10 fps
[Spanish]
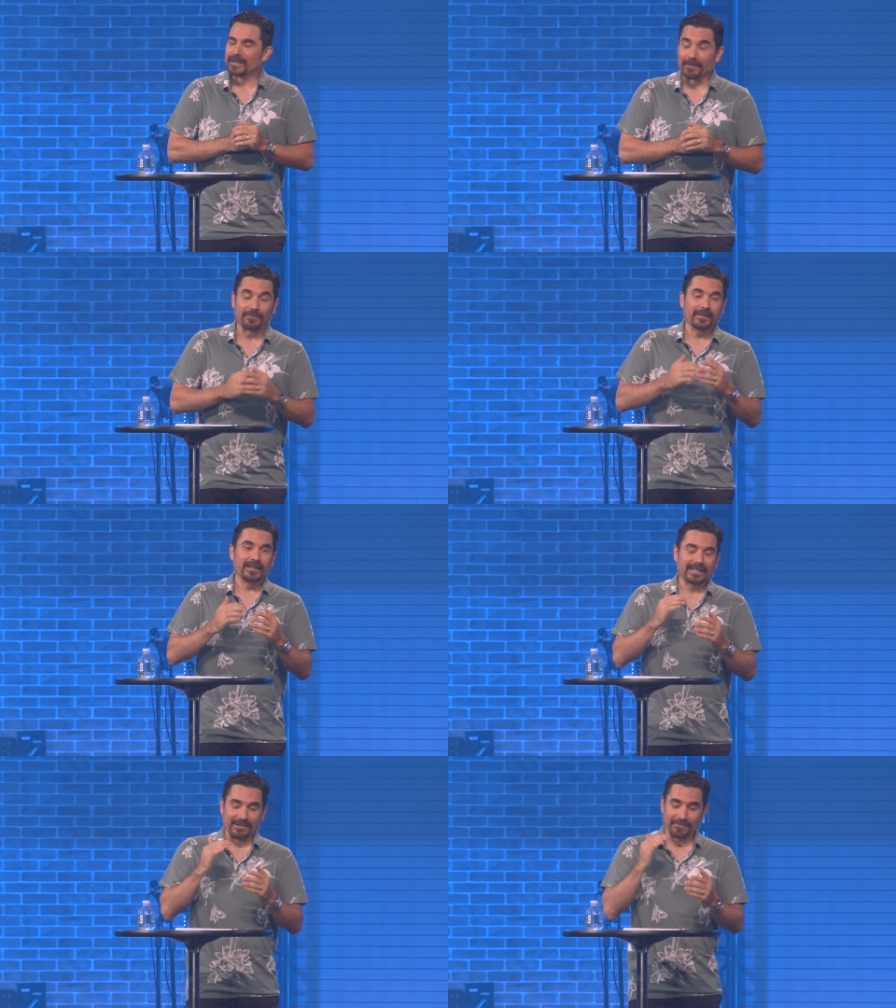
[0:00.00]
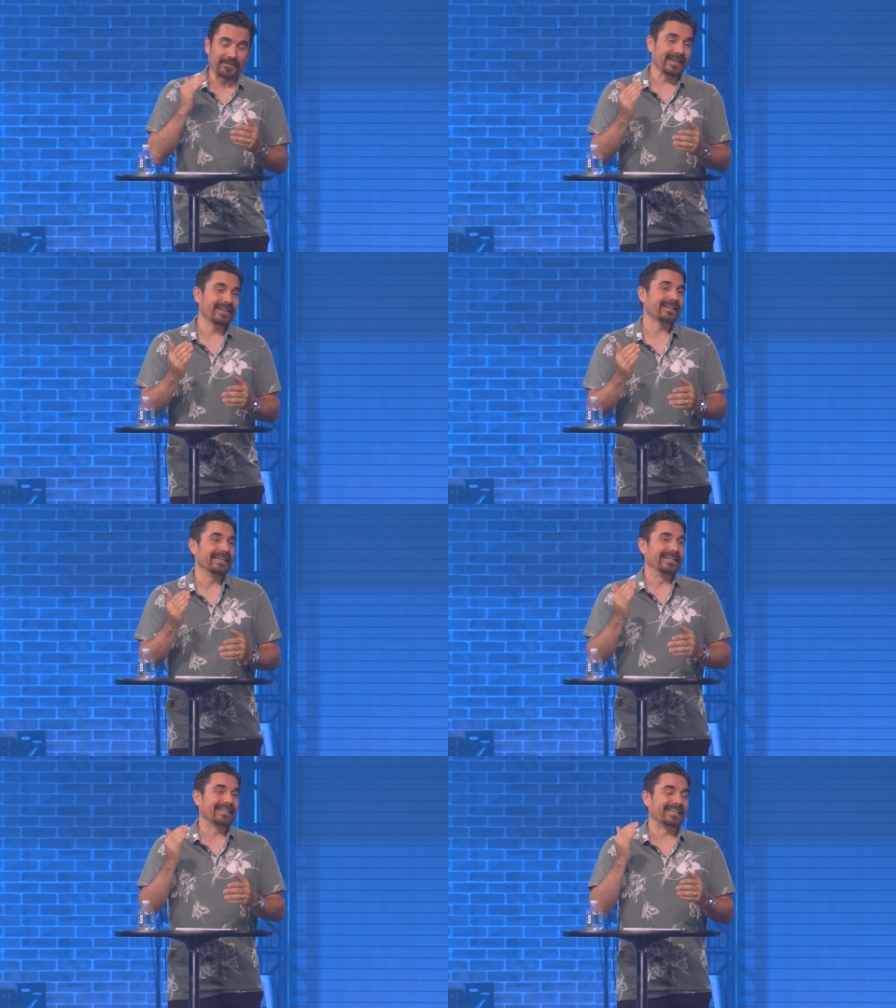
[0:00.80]
La
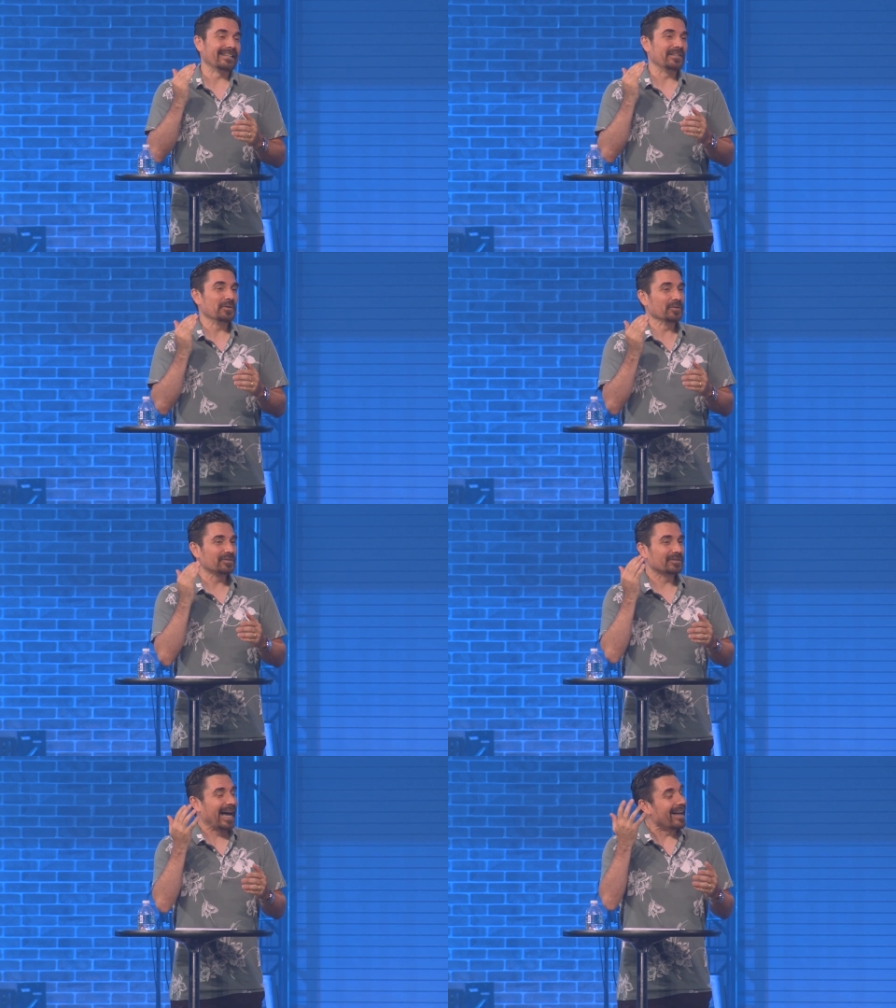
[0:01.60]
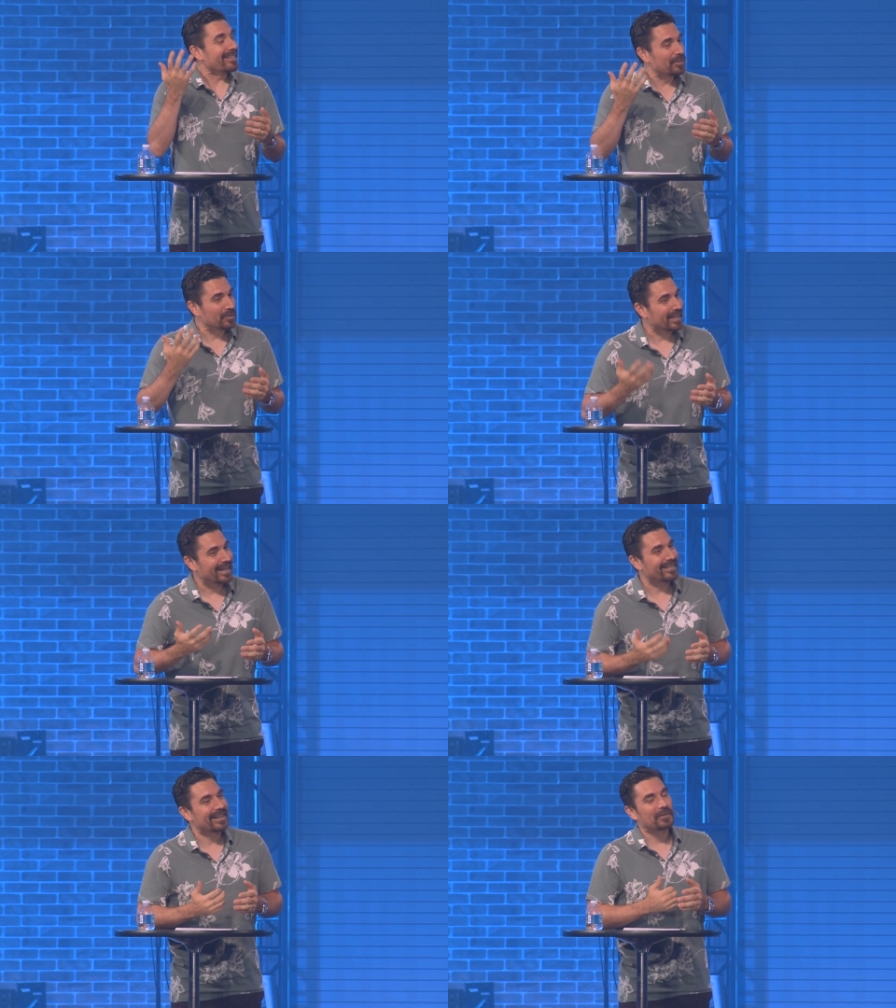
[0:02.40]
fe, que Dios nos
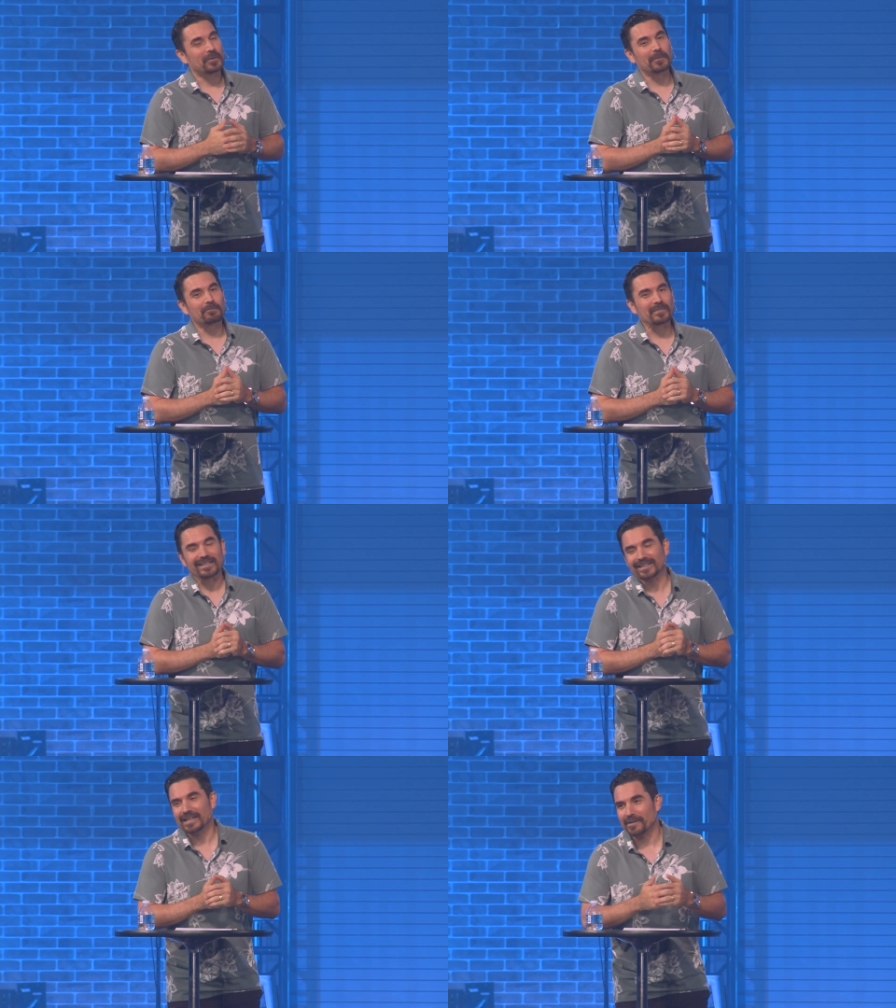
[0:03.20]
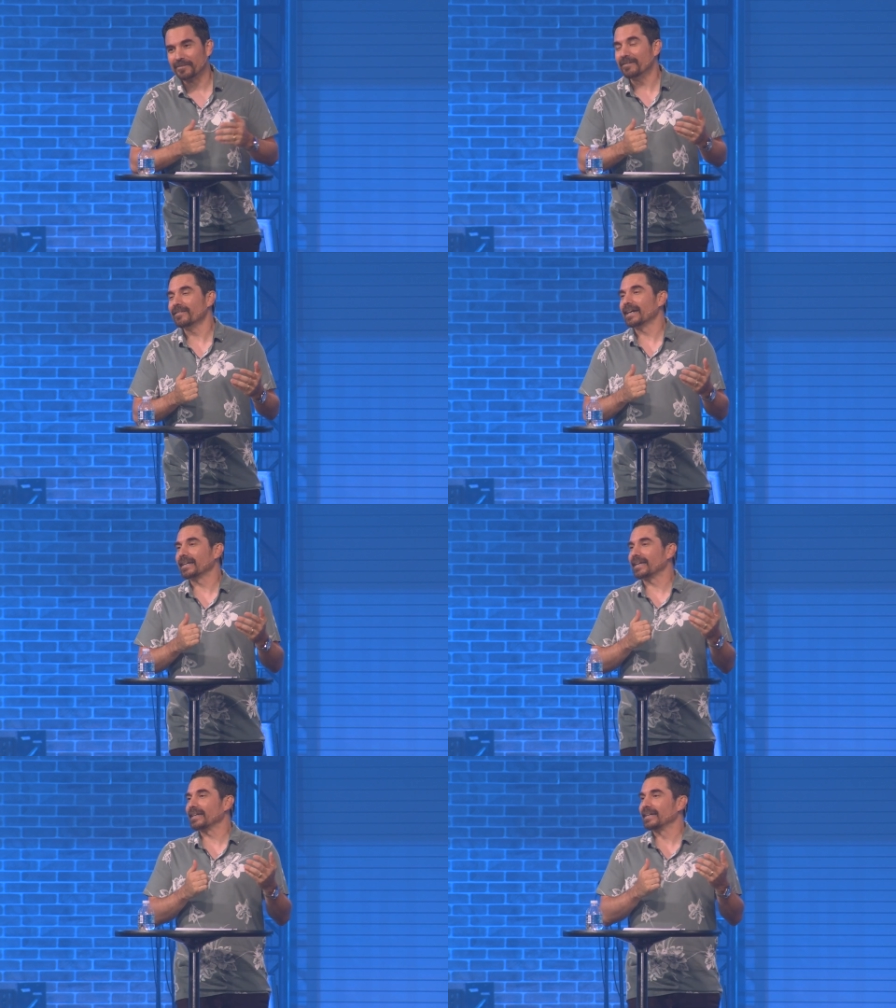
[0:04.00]
ha dado, dice la
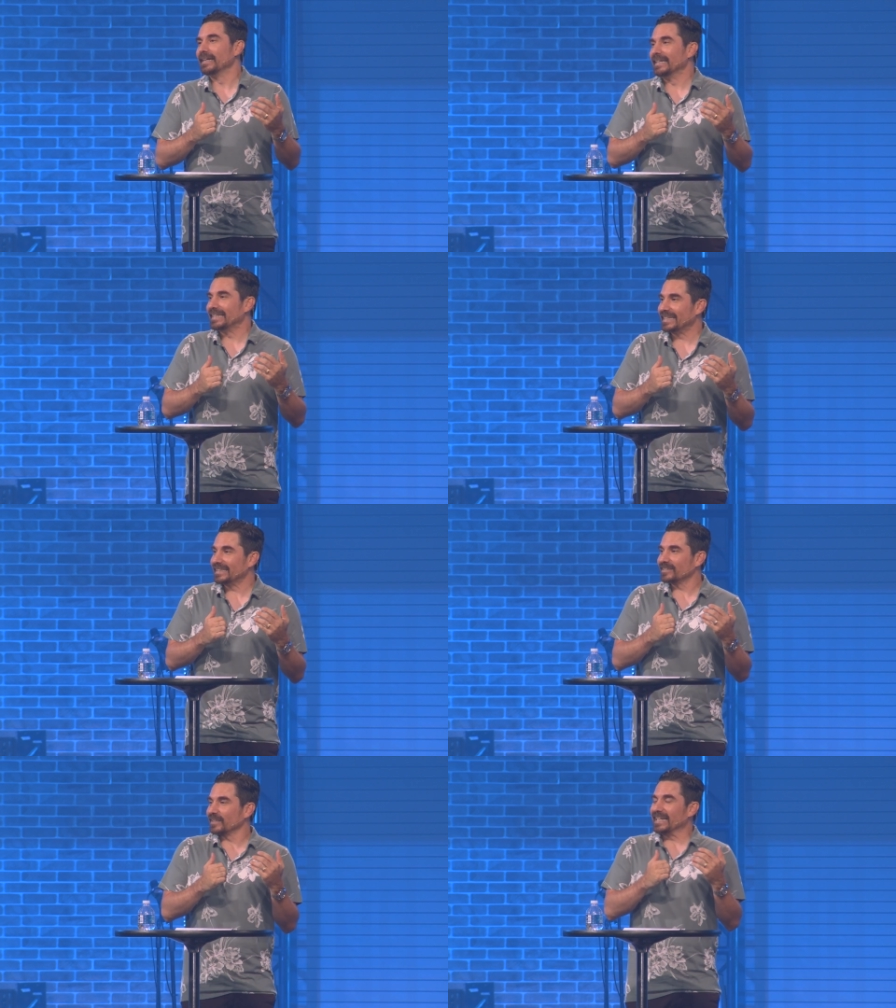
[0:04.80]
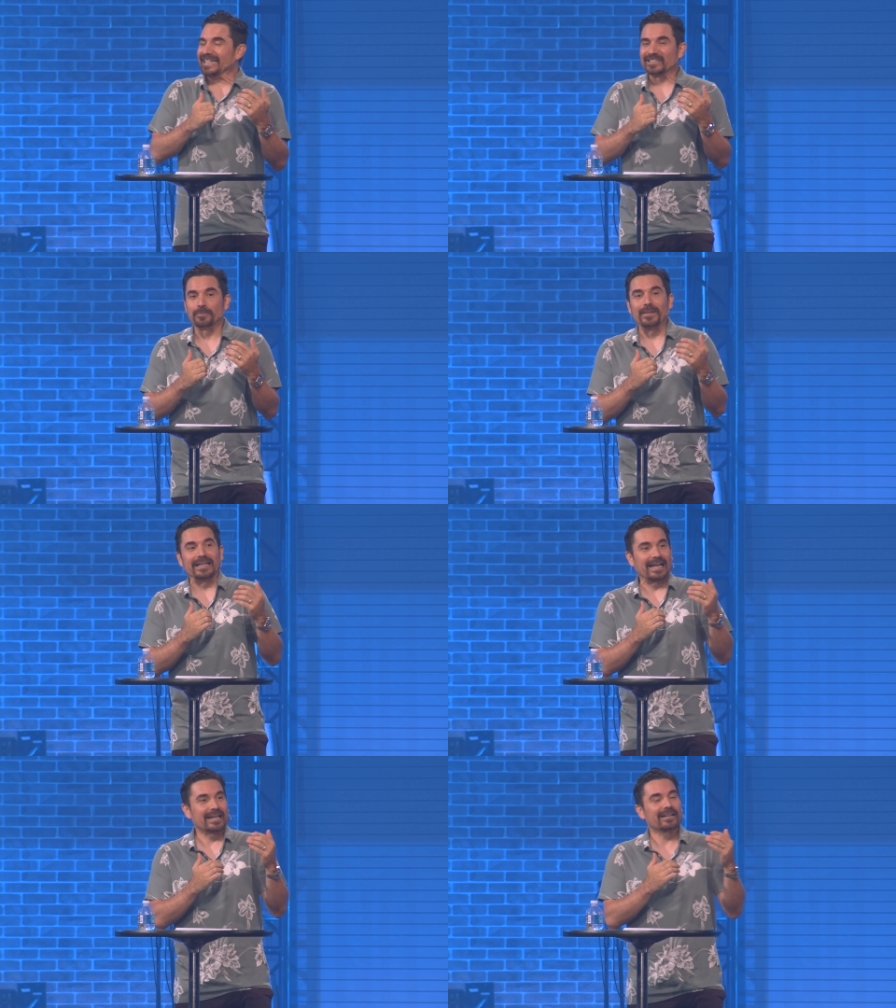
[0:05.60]
Biblia que, que es
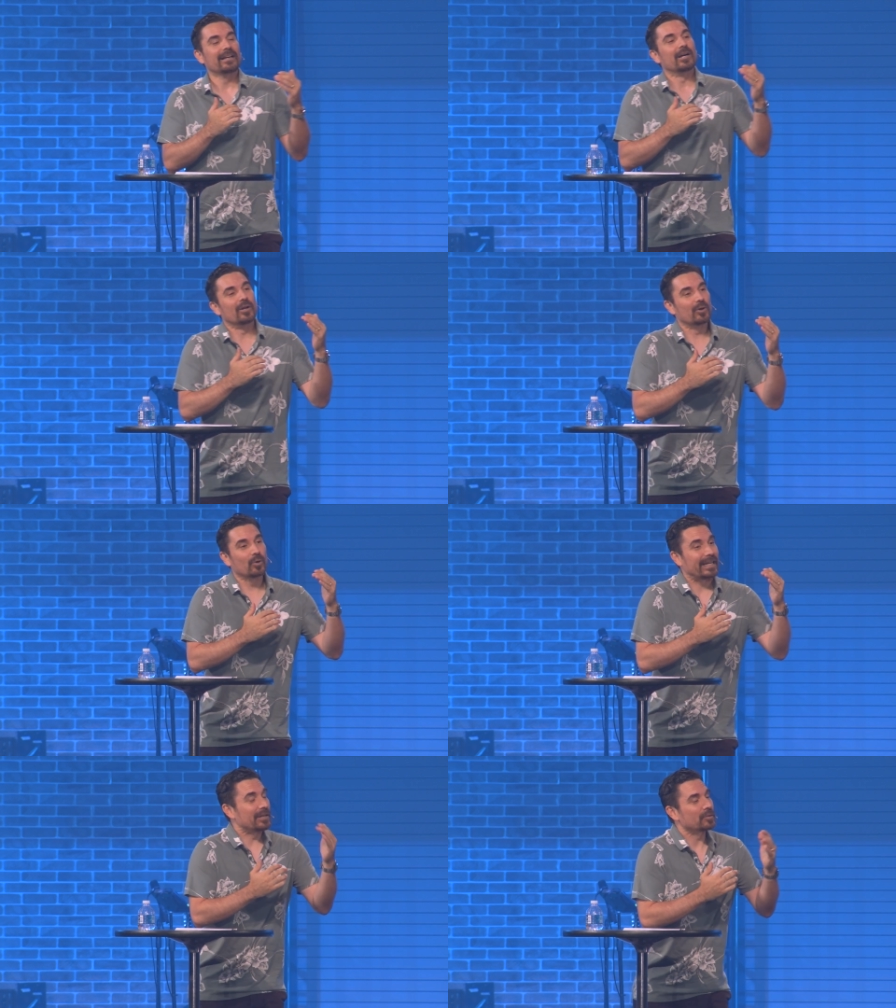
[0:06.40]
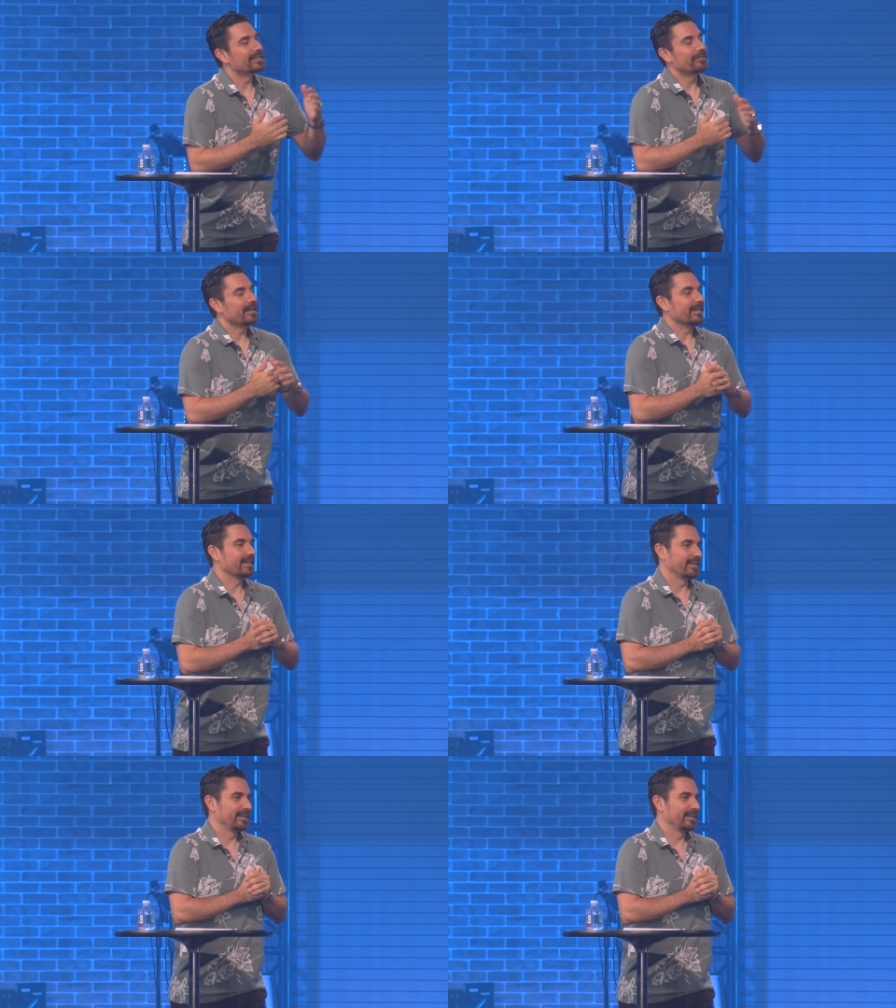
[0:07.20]
esperar lo que no se ve,